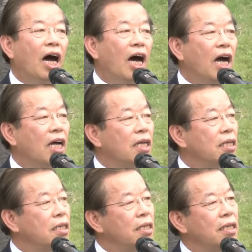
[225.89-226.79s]
啊，
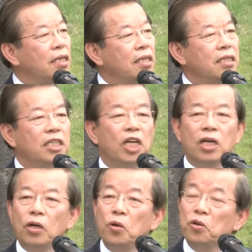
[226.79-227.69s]

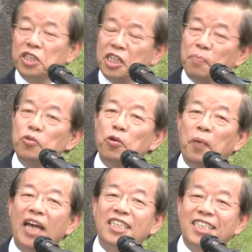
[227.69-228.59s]
这个好死不如
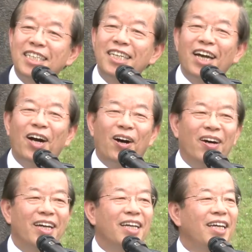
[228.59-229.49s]
歹死，哦，
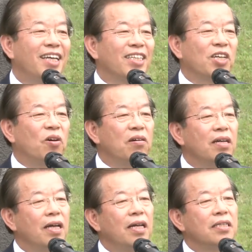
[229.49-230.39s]
就是讲
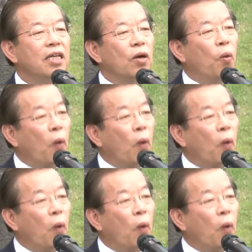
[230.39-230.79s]
这个